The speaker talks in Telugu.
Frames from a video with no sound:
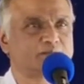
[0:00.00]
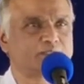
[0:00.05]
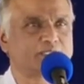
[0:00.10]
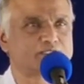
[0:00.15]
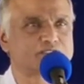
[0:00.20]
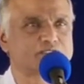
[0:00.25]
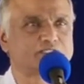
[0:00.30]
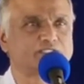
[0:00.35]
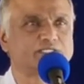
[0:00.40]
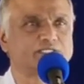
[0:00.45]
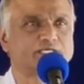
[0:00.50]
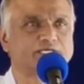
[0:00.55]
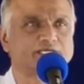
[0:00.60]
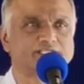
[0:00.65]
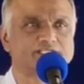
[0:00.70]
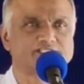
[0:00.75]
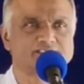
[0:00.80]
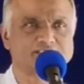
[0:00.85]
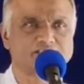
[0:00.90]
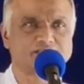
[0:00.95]

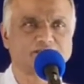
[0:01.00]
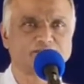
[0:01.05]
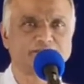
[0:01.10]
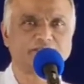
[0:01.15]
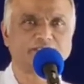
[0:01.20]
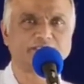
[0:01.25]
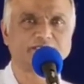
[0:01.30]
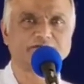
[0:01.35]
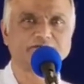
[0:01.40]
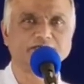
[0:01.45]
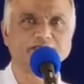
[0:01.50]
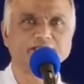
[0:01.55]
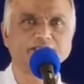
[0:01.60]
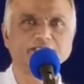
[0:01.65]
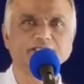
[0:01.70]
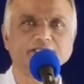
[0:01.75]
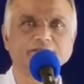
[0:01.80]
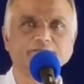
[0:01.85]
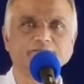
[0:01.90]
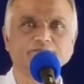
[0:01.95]
పరిశుద్ధుడిగానే శిలువ మీదకి
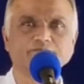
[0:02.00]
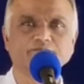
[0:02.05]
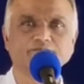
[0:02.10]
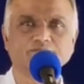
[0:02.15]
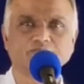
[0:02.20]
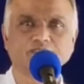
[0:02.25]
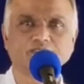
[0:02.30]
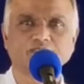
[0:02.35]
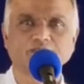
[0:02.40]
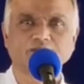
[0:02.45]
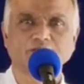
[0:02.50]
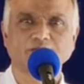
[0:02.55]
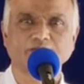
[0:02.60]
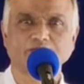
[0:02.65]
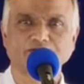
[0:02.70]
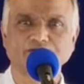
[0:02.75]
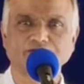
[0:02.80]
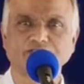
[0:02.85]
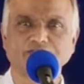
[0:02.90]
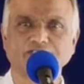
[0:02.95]
వెళ్ళి
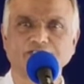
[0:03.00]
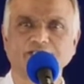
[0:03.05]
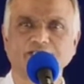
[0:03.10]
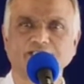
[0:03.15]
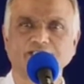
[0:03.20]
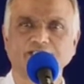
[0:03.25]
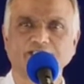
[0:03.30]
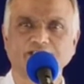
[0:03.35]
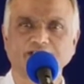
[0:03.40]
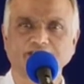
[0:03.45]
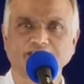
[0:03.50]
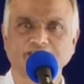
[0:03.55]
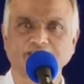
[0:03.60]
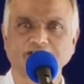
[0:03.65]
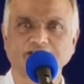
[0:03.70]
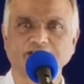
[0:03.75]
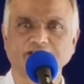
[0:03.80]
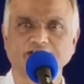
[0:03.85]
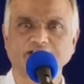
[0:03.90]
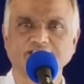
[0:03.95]
పరిశుద్ధుడిగానే
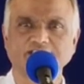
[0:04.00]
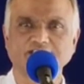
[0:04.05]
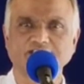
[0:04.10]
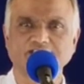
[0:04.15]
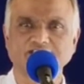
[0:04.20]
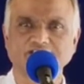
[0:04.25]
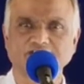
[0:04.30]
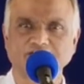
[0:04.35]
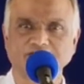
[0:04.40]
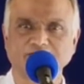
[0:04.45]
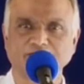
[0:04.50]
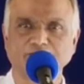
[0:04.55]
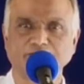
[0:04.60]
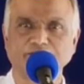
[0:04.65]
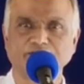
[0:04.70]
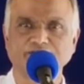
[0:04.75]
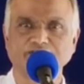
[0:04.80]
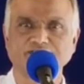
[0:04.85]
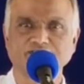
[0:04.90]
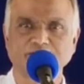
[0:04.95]
రక్తం కార్చి
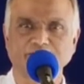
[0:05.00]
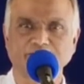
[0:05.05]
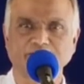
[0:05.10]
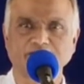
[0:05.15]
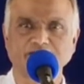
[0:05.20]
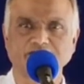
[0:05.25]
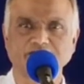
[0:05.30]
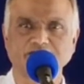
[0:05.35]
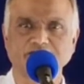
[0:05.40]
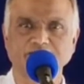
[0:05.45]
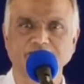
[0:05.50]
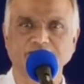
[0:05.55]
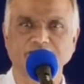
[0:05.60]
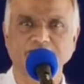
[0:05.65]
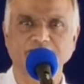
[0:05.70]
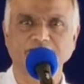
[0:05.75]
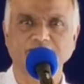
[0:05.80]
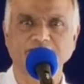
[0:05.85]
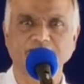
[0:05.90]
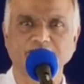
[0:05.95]
చనిపోయి సమాధి
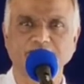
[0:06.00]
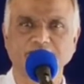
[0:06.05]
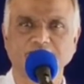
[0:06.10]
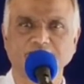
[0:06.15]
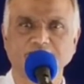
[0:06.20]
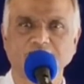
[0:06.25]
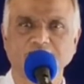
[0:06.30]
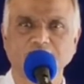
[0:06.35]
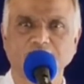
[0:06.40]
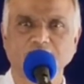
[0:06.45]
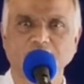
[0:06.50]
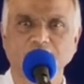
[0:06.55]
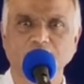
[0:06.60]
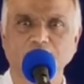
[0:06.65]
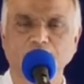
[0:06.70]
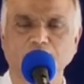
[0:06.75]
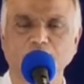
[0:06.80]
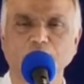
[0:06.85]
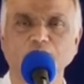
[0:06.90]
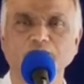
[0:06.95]
చేయబడి
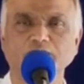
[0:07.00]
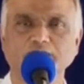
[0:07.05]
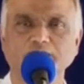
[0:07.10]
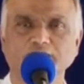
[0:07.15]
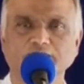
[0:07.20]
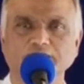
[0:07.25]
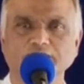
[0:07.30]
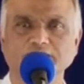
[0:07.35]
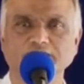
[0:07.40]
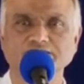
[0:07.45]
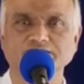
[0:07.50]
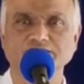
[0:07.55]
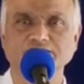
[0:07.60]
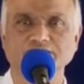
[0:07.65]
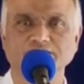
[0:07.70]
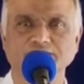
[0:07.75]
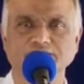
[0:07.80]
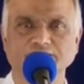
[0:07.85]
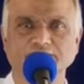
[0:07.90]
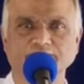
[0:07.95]
మూడో దినాన్ని
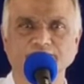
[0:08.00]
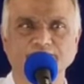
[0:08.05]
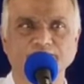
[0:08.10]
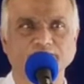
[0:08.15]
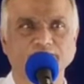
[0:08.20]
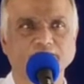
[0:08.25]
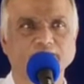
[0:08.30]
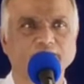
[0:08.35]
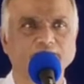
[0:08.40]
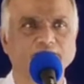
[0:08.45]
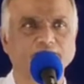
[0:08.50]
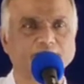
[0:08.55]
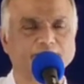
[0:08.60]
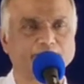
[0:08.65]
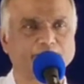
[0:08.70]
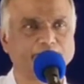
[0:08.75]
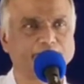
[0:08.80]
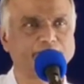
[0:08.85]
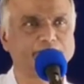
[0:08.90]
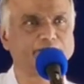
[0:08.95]
లేచినాడు ఆయన
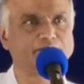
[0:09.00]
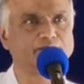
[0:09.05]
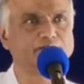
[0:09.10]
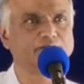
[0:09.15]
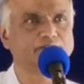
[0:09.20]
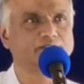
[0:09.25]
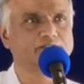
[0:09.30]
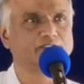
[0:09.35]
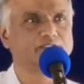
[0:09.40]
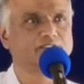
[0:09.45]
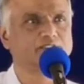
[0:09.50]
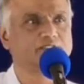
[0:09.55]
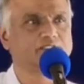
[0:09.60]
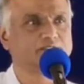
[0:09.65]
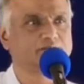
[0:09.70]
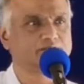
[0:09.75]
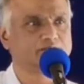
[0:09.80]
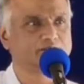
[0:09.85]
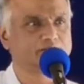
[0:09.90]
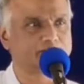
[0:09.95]
పేరు
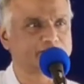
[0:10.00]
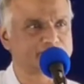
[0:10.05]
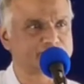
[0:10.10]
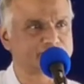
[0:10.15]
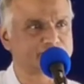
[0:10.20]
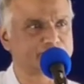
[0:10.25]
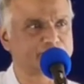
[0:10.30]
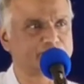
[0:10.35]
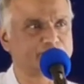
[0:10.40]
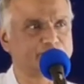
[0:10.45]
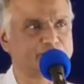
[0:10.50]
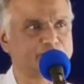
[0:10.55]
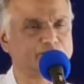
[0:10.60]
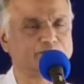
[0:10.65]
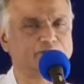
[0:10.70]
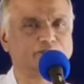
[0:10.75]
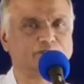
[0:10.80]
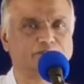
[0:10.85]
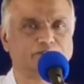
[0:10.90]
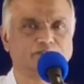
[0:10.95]
పరిశుద్ధుడు
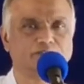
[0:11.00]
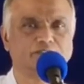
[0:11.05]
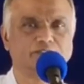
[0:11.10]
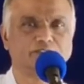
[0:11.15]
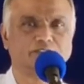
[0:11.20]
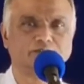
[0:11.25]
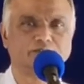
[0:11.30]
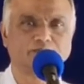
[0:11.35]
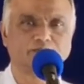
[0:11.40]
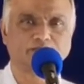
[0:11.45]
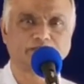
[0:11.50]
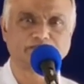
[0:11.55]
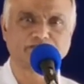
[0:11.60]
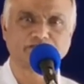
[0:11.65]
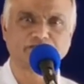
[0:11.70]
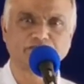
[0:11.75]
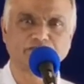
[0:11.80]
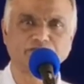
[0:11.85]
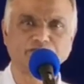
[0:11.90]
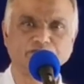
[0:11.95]

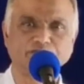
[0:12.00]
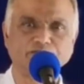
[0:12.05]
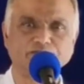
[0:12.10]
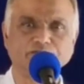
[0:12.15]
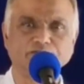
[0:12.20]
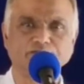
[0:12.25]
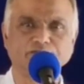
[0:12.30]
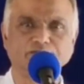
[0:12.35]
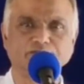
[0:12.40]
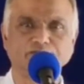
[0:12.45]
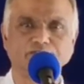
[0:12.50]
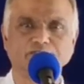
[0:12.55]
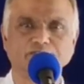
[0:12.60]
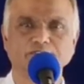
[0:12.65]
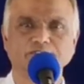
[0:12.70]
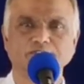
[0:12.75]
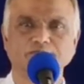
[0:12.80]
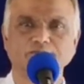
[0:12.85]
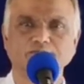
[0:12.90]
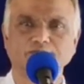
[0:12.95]
పరిశుద్ధుడు
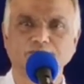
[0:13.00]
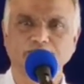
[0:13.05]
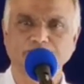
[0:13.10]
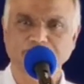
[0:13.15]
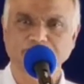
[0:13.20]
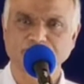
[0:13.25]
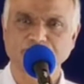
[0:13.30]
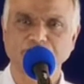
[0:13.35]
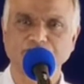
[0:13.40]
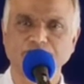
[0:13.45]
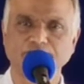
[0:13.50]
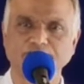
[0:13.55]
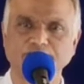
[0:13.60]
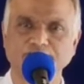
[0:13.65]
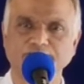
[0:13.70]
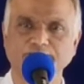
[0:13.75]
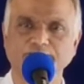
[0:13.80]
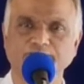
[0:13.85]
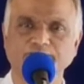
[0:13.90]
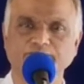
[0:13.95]
పరిశుద్ధుడు